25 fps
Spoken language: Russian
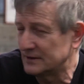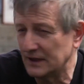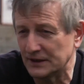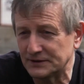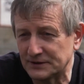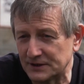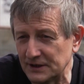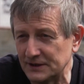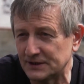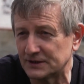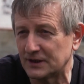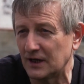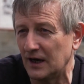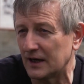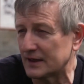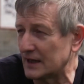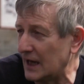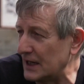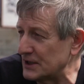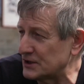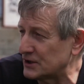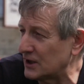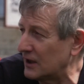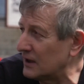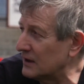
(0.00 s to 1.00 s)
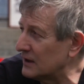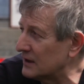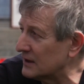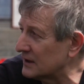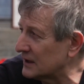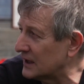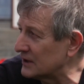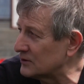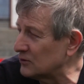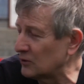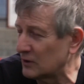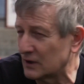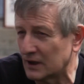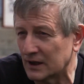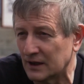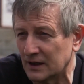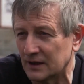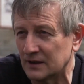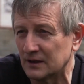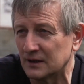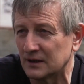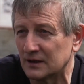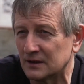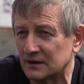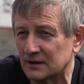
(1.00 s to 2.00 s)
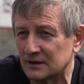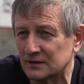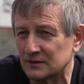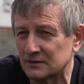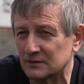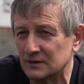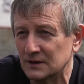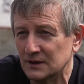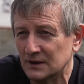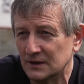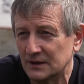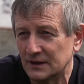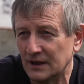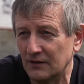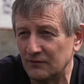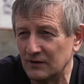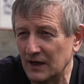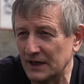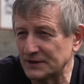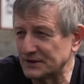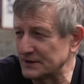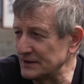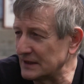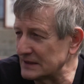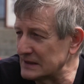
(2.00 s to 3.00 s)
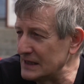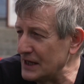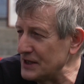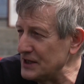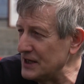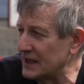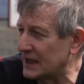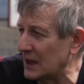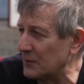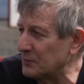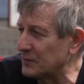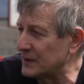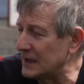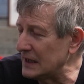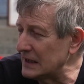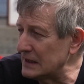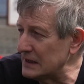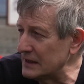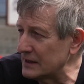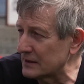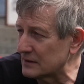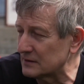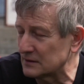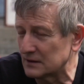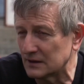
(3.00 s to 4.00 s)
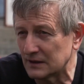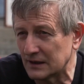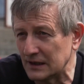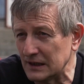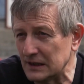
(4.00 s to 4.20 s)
нацистская Раша, которая является наследником Гитлер,